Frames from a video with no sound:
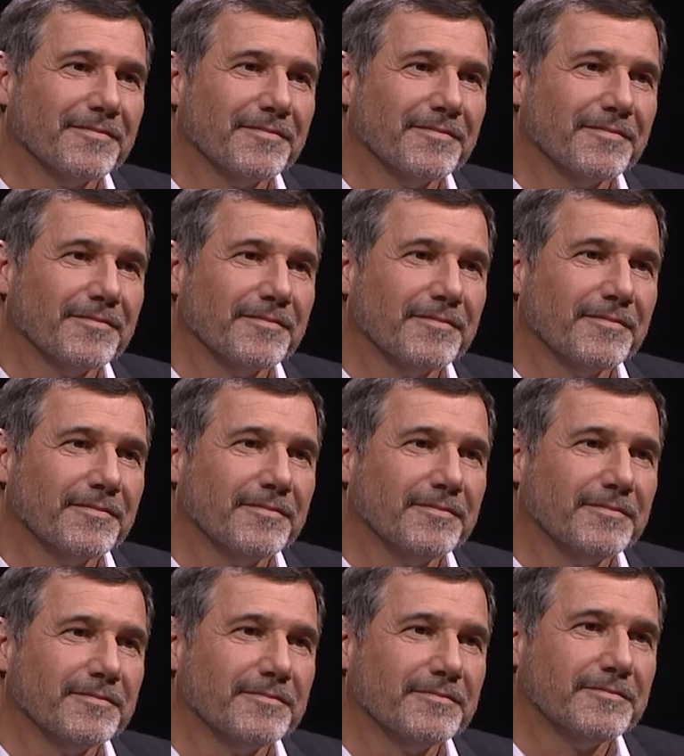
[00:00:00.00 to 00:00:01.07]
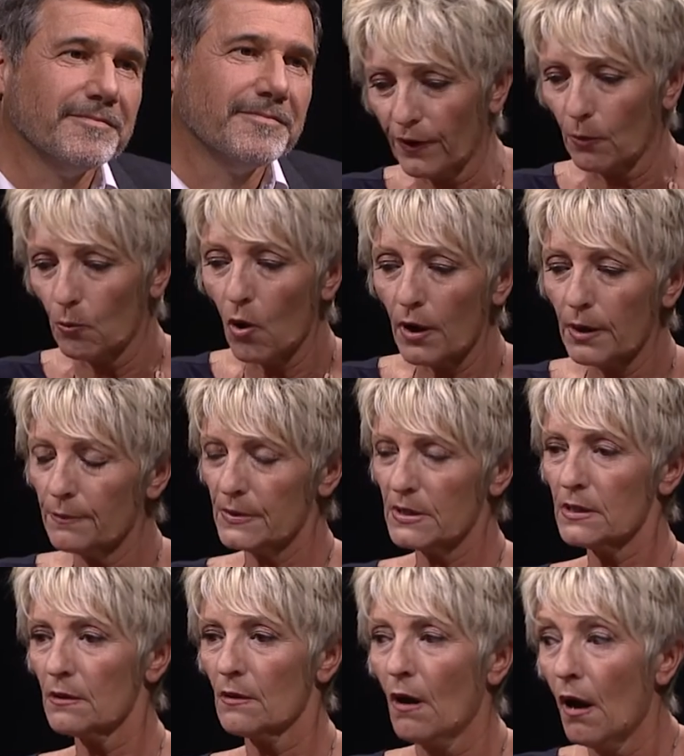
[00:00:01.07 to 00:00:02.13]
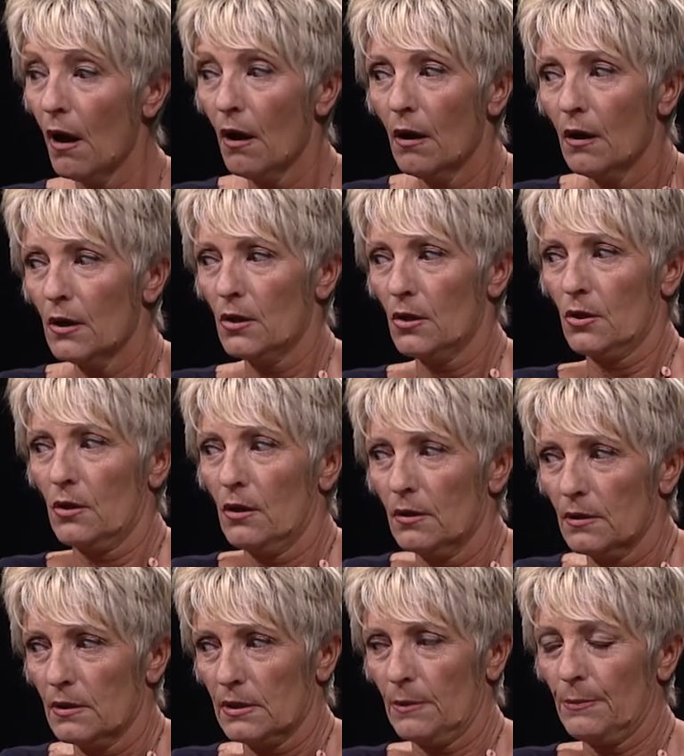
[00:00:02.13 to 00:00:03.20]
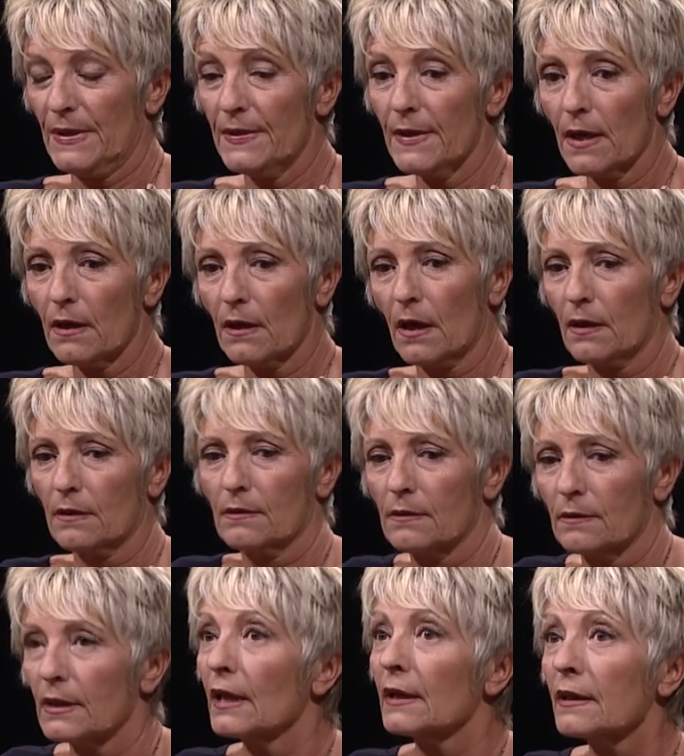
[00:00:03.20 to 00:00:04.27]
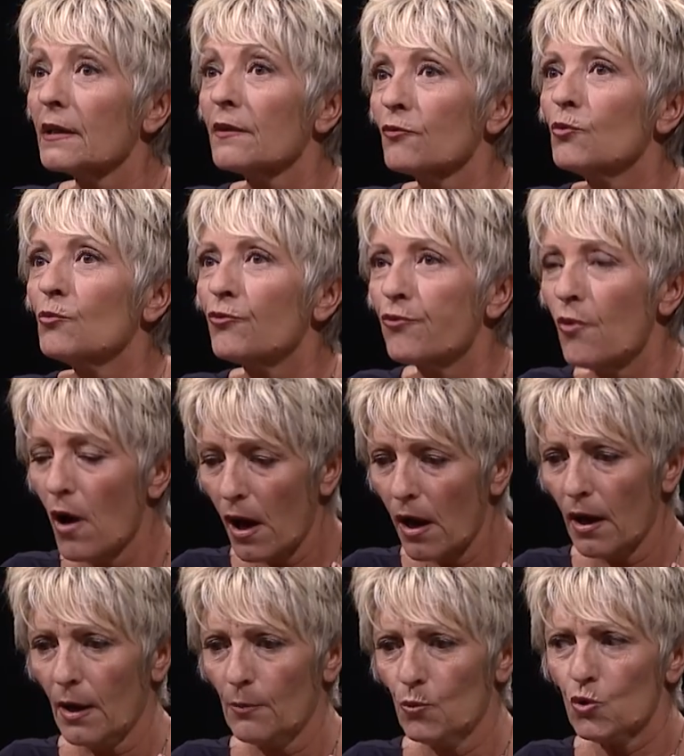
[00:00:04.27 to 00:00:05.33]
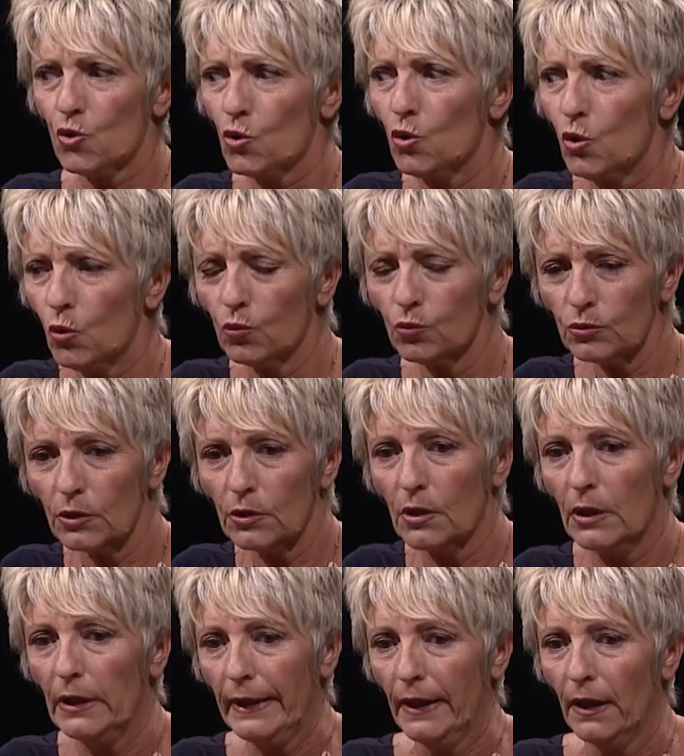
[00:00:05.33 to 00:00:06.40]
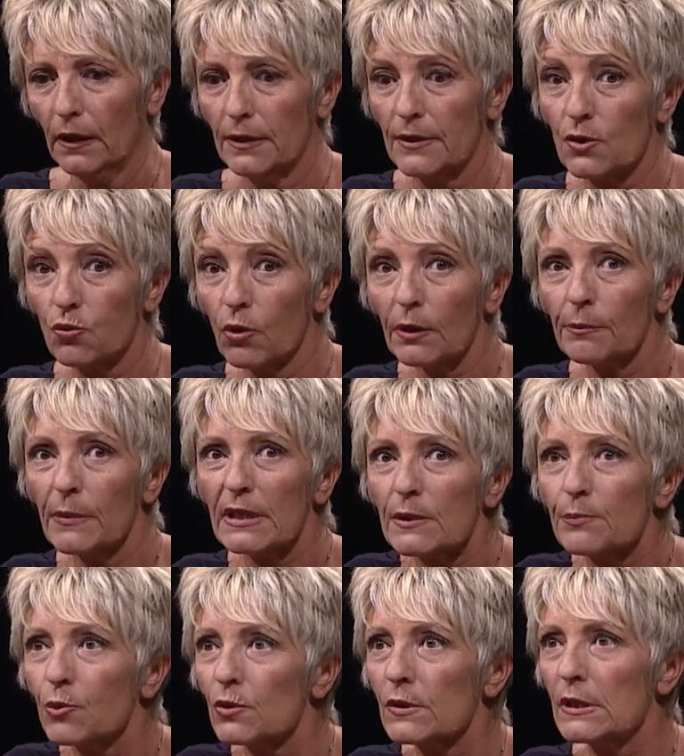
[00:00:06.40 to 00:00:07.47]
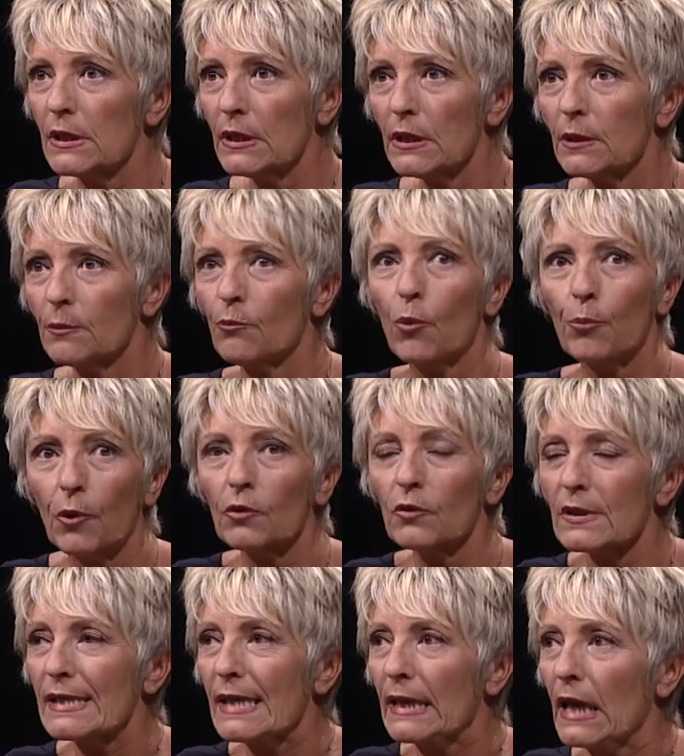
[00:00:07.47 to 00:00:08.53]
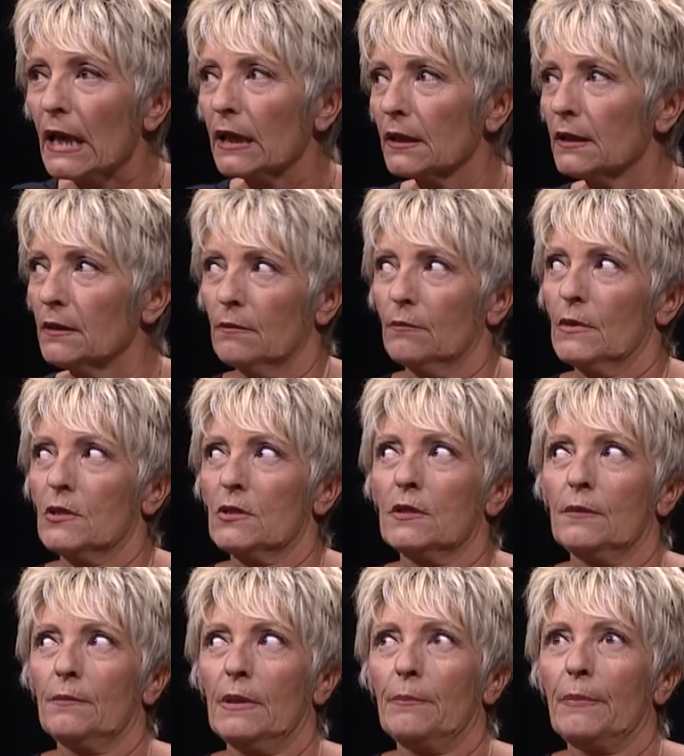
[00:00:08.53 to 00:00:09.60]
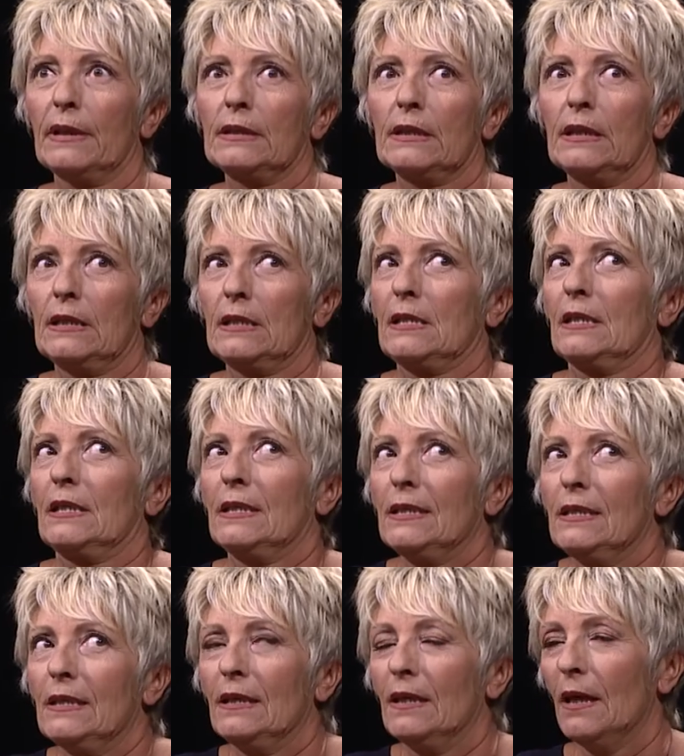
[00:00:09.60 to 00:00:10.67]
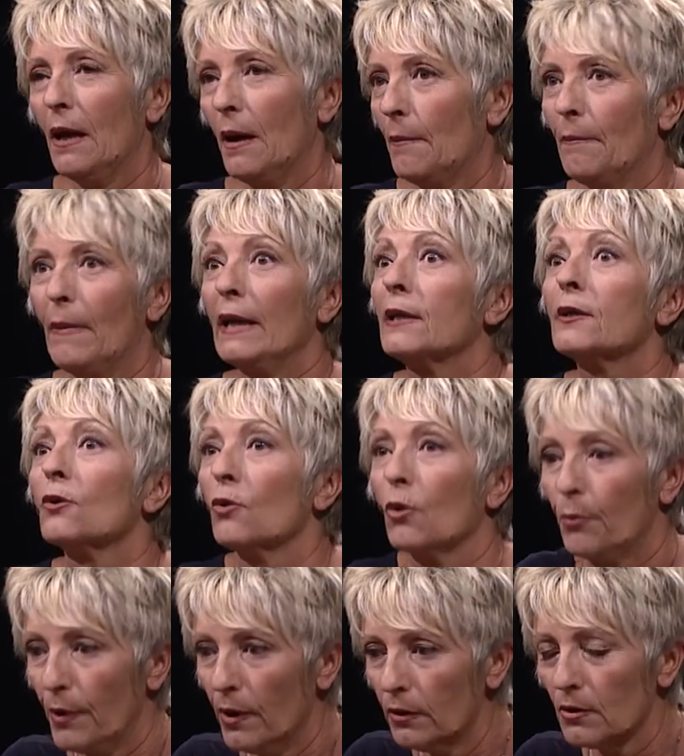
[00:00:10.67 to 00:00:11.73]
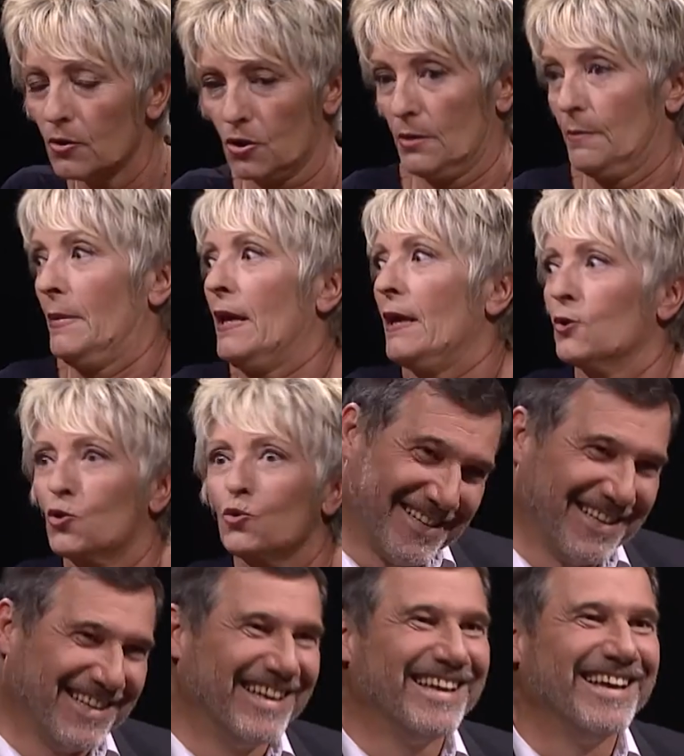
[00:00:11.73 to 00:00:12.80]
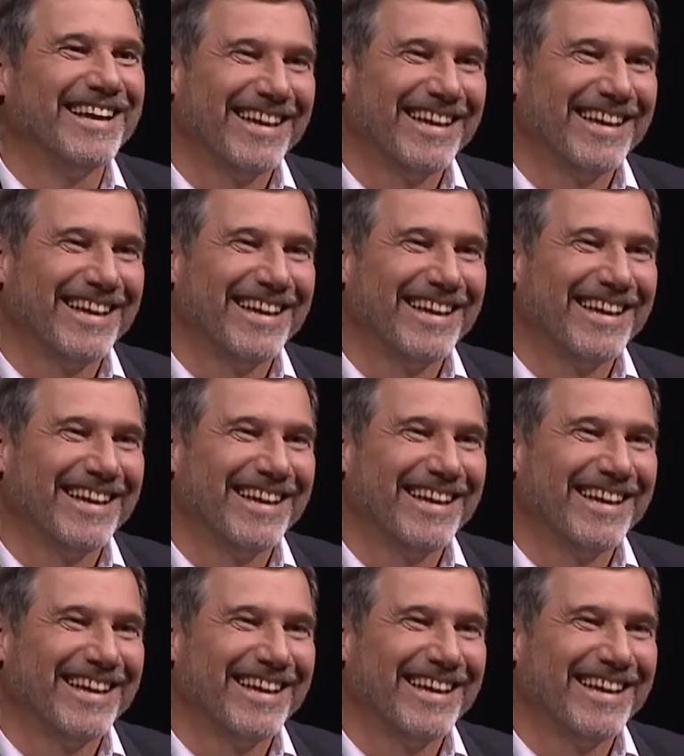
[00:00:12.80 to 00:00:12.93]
et, et Patrick se tourne vers moi et me dit c'est bizarre. Hein. Quelqu'un est venu me voir, un monsieur de Londres, il souhaite m'exposer il me prendre dans sa galerie. Mais j'ai dit, mais Patrick, c'est qui Michael Open J'ai dit, mais tu dis oui,